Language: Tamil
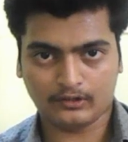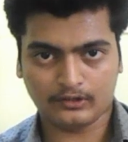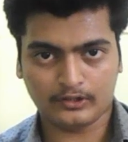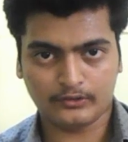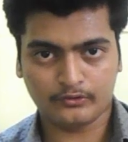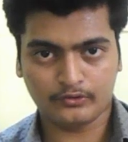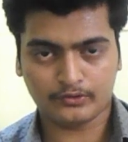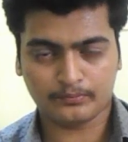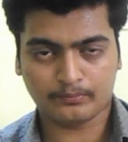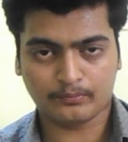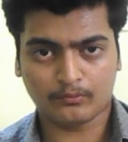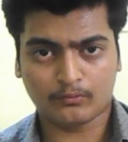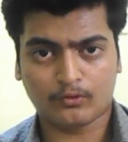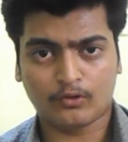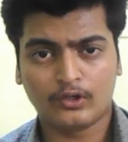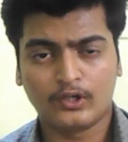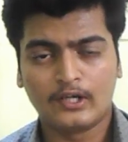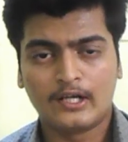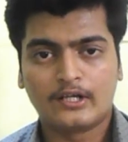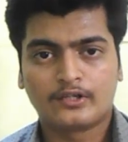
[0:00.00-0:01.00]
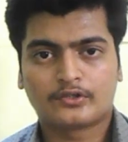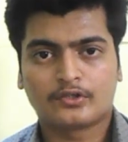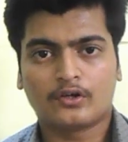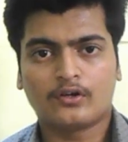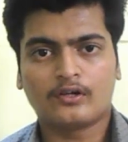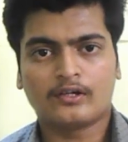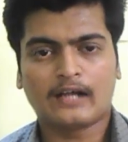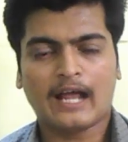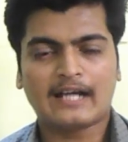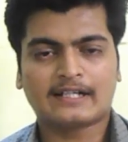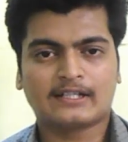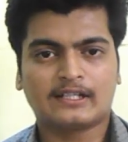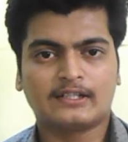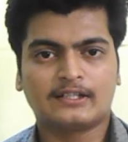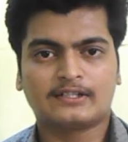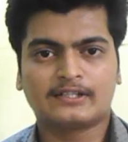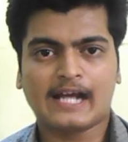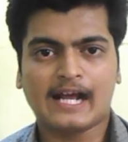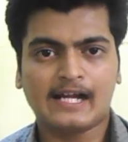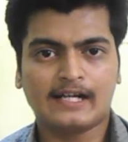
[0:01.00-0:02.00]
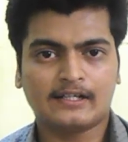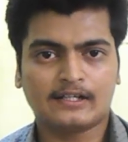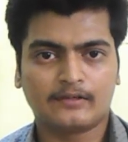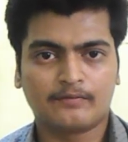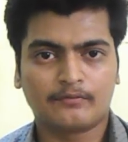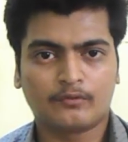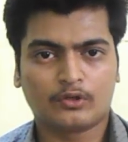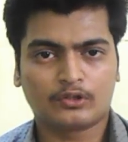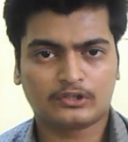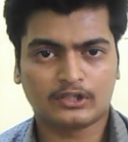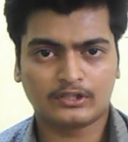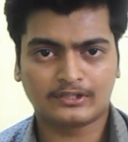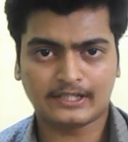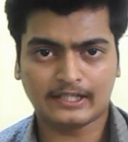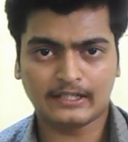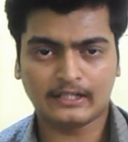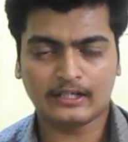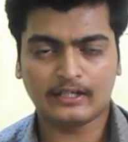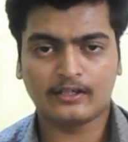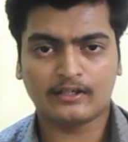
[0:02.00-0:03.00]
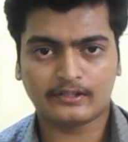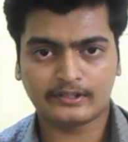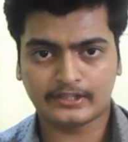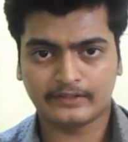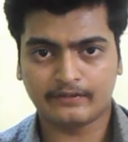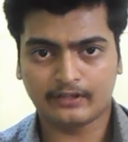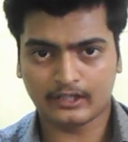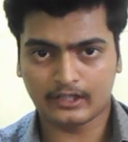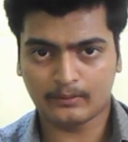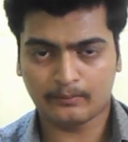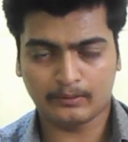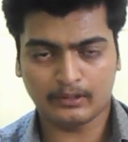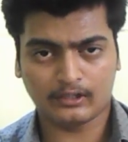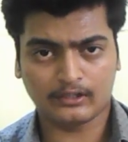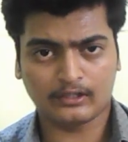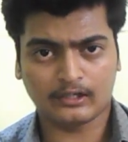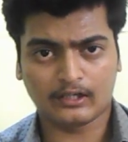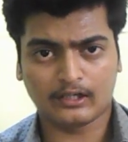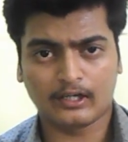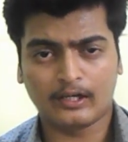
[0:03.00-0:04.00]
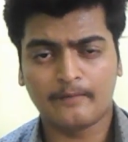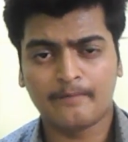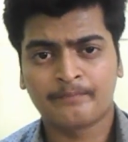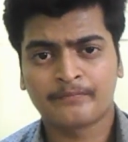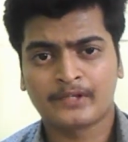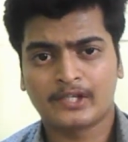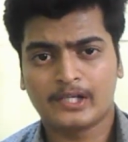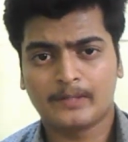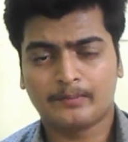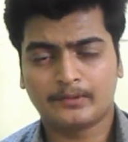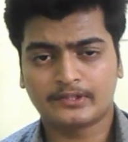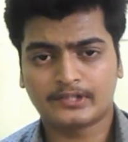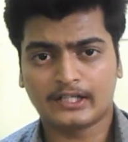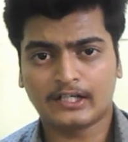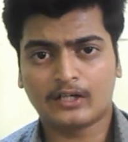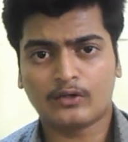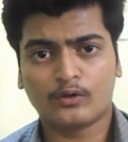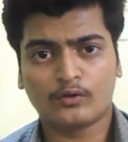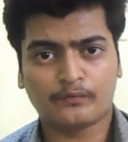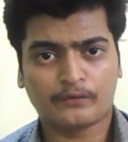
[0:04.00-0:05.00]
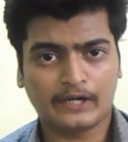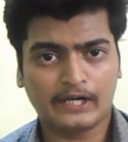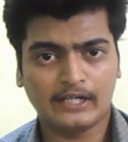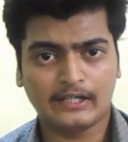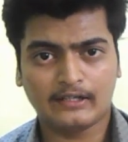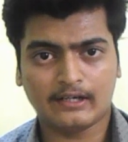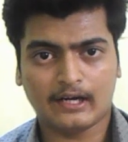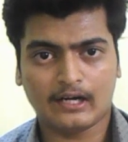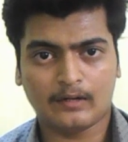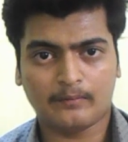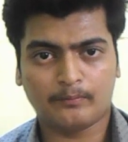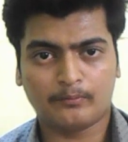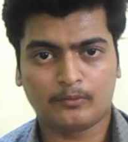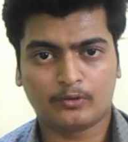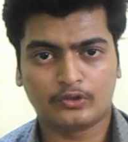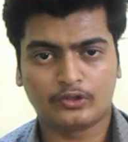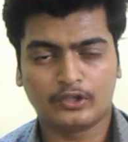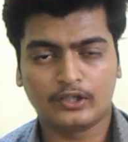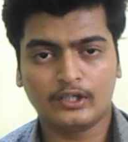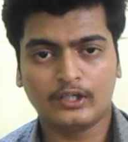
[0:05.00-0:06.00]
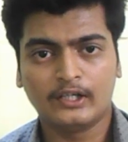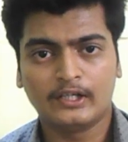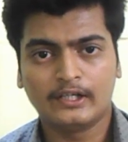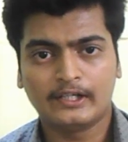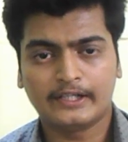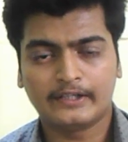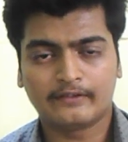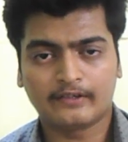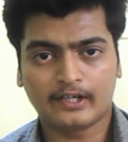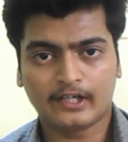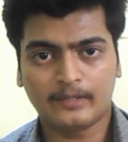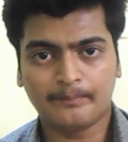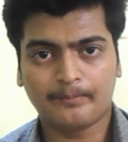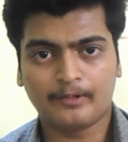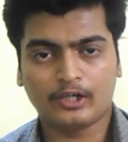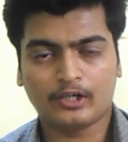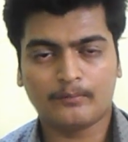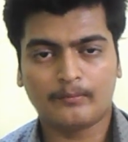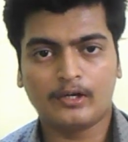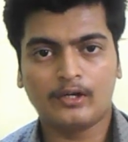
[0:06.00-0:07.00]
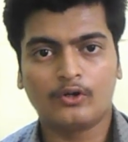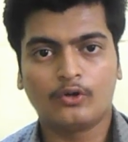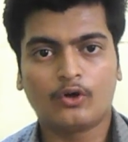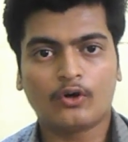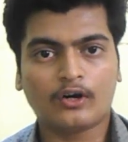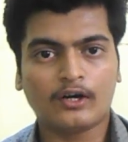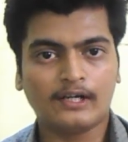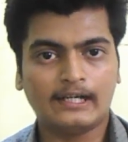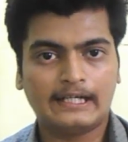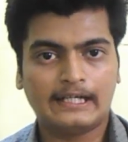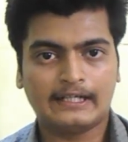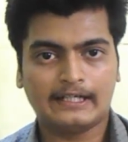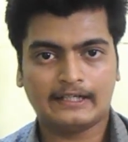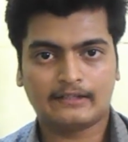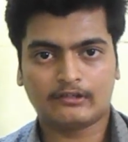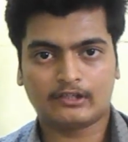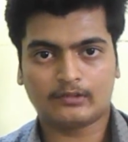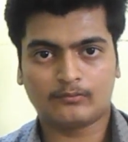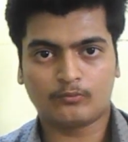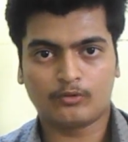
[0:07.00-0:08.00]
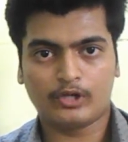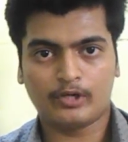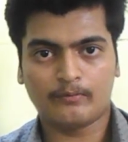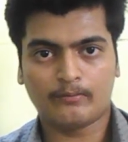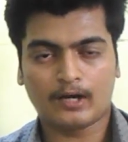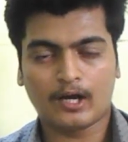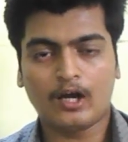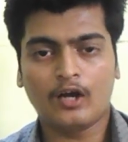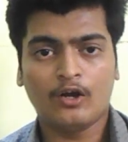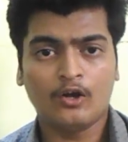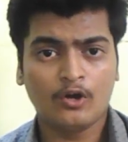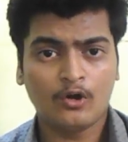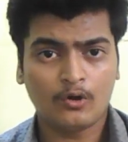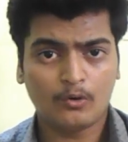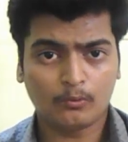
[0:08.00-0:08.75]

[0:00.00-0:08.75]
பண்ணுறது தான் யூஸ் பண்ணுவோம் ஸோ ஆக்சுவலாக இந்த ஷேரிட் ஒருத்தர் சென்டர் ரிசீவர் ரெண்டு பேர் இருக்காங்க இப்போ சென்டர் ஒரு ஃபைல் அனுப்பும் போது இவங்க ரெண்டு பேருக்குமே லோக்கல் ஏரியா நெட்ஒர்க் மூலியமாக